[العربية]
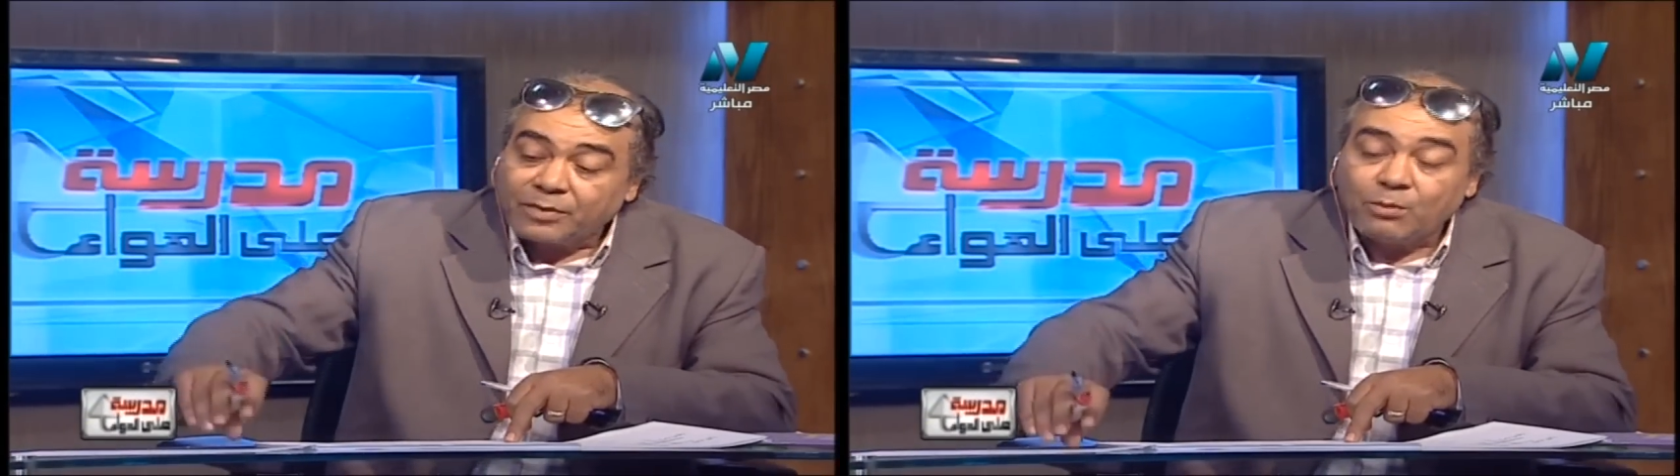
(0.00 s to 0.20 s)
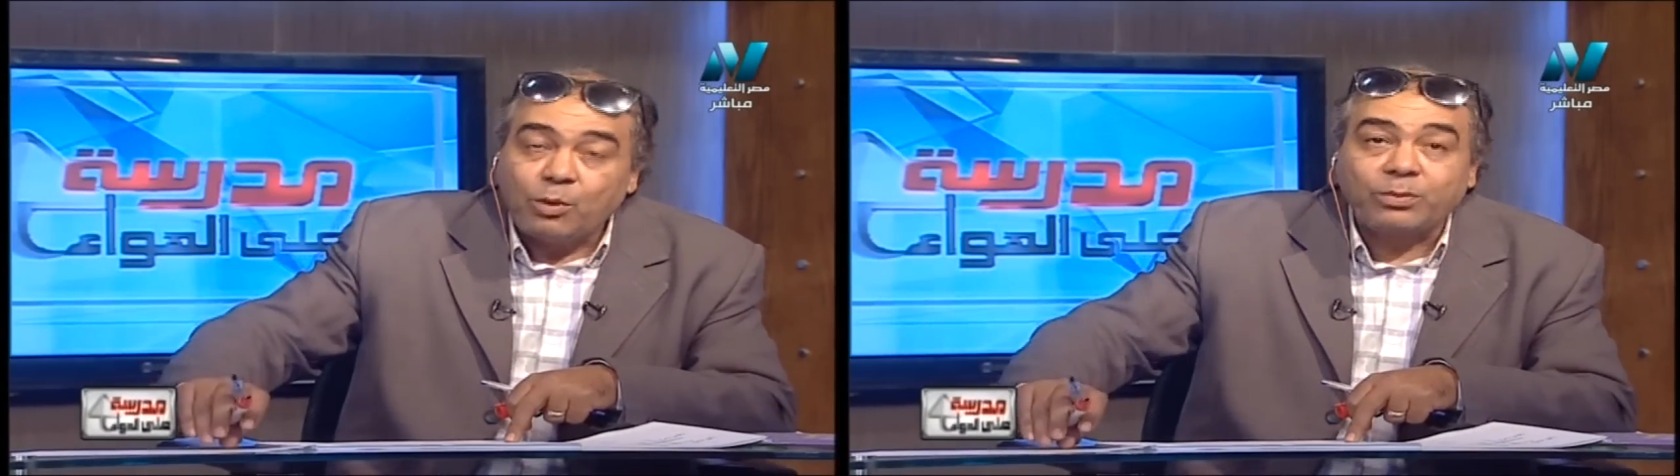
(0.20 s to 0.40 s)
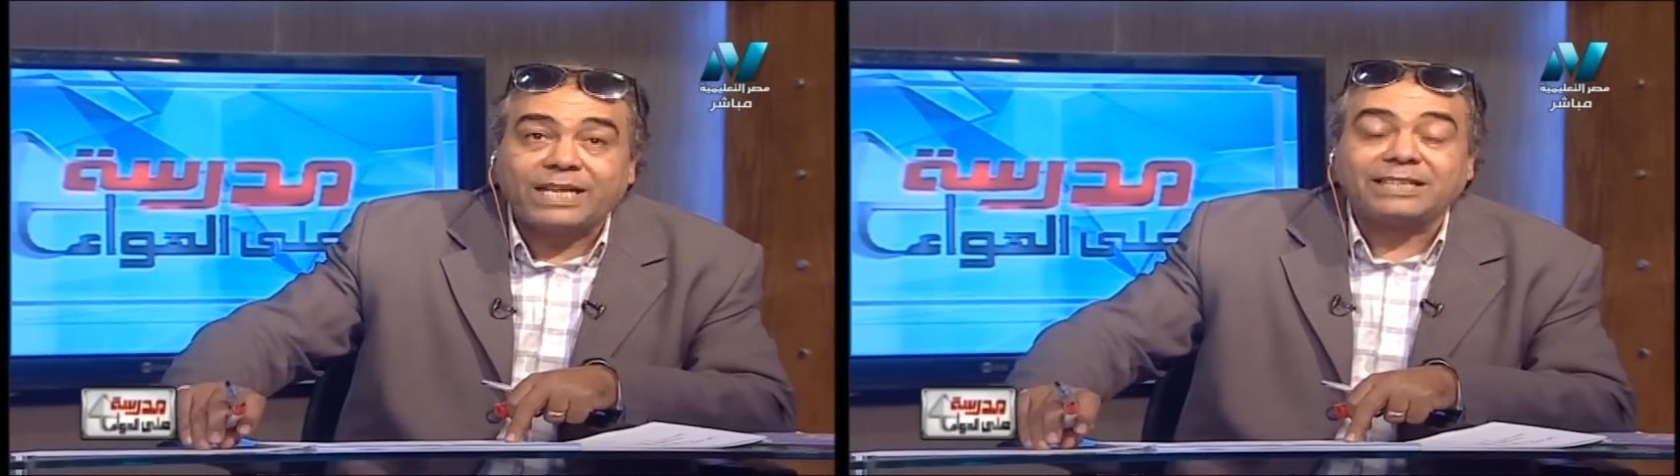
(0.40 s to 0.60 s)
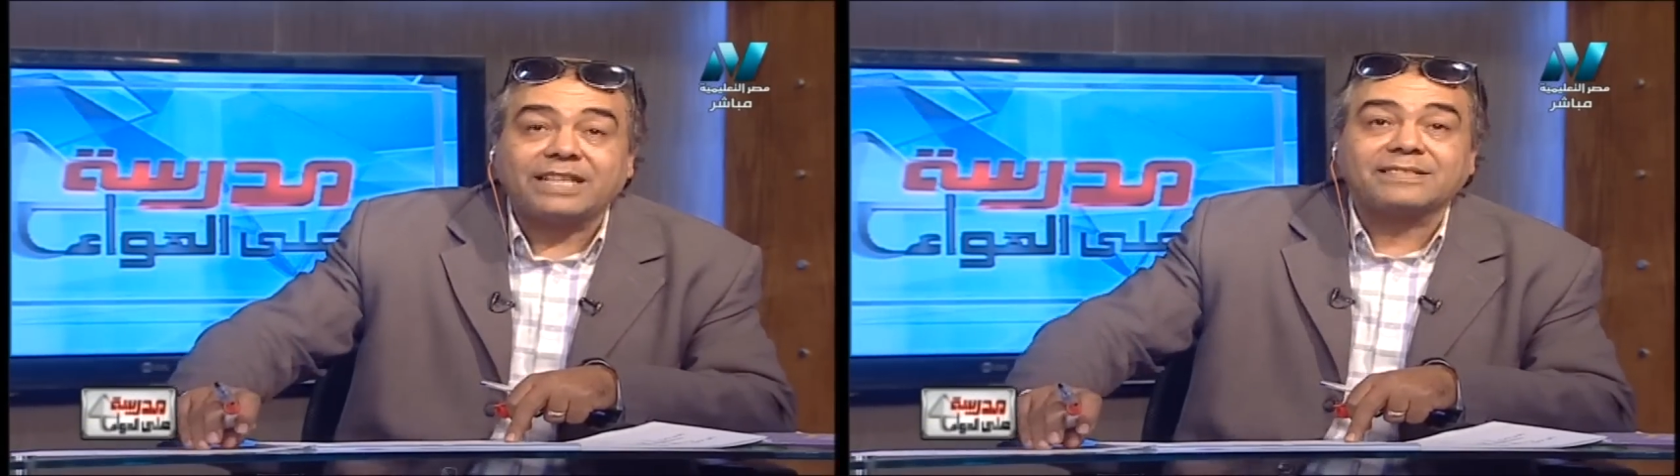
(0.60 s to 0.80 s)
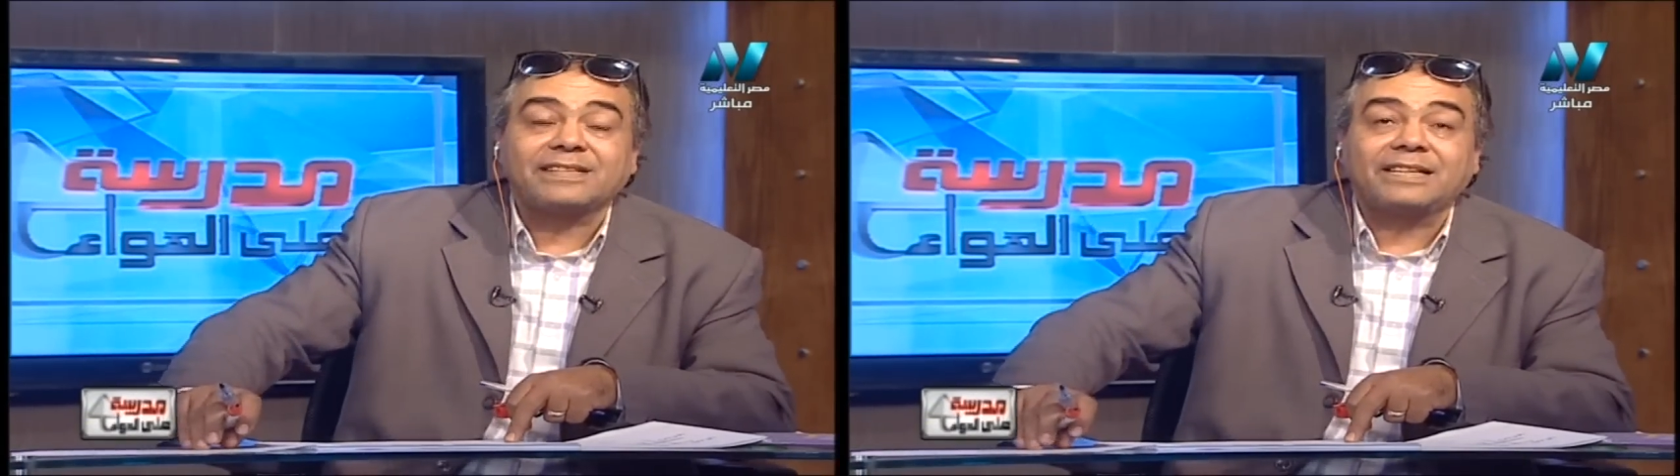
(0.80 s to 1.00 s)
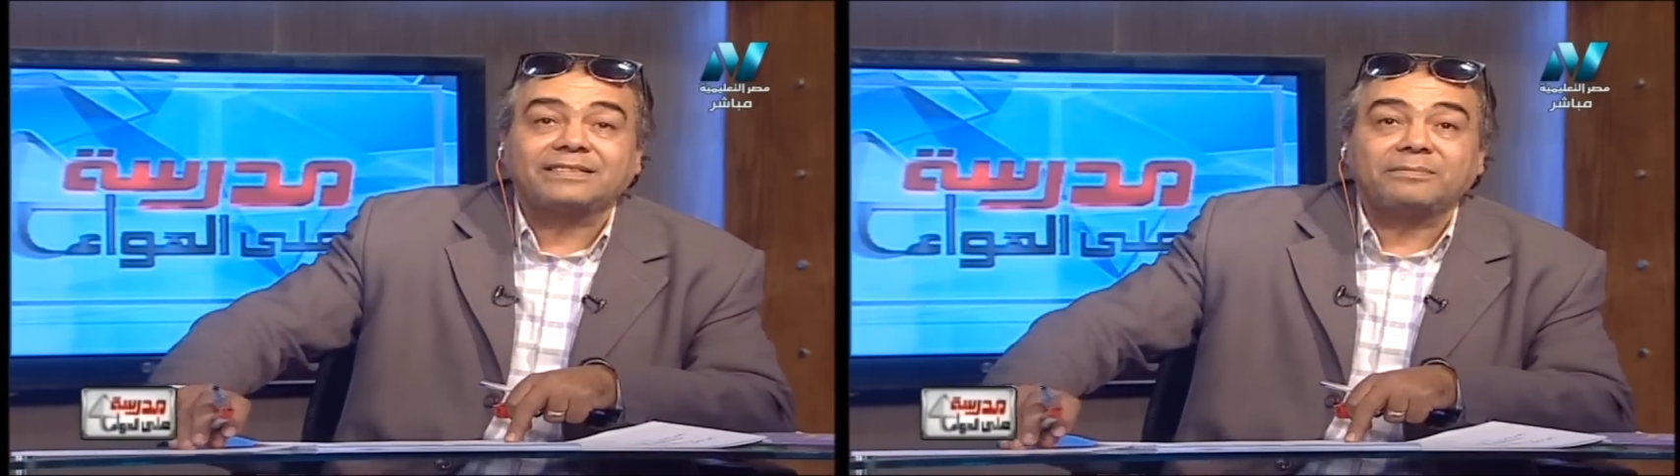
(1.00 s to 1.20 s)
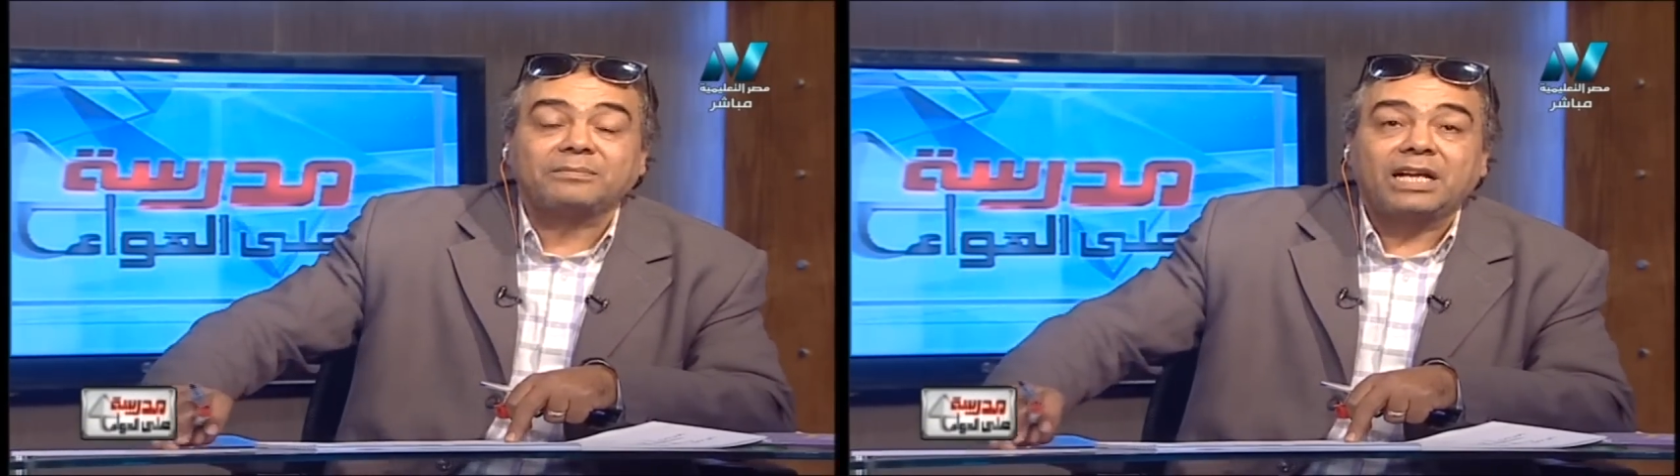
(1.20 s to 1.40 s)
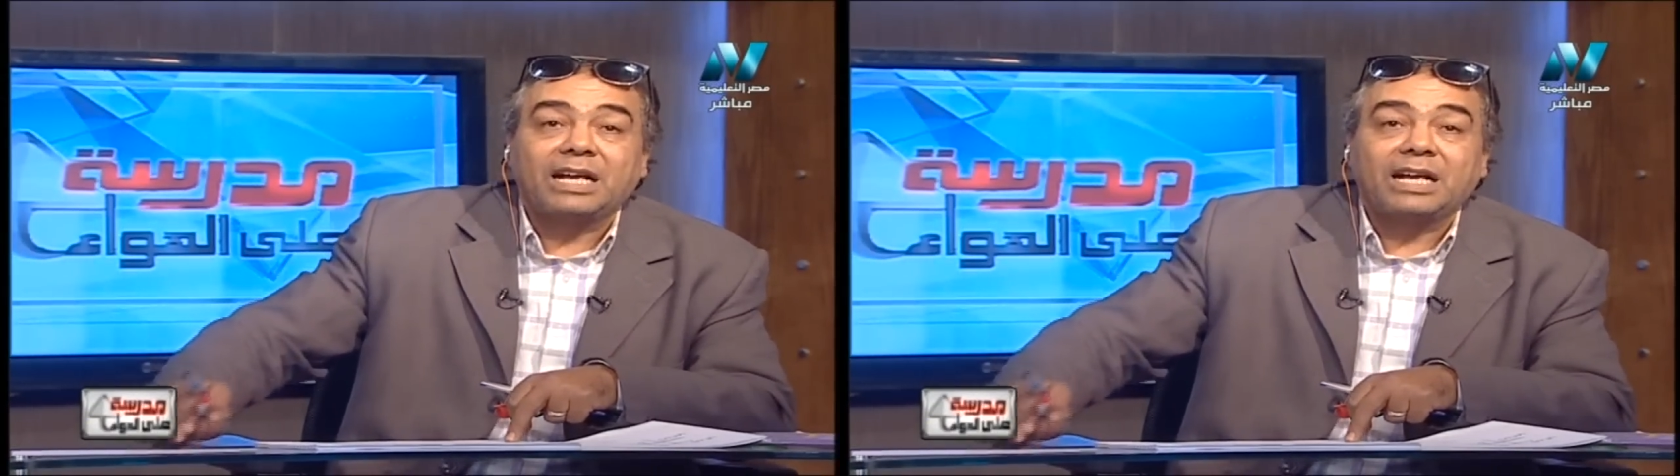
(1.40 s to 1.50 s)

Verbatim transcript: ممكن استخدم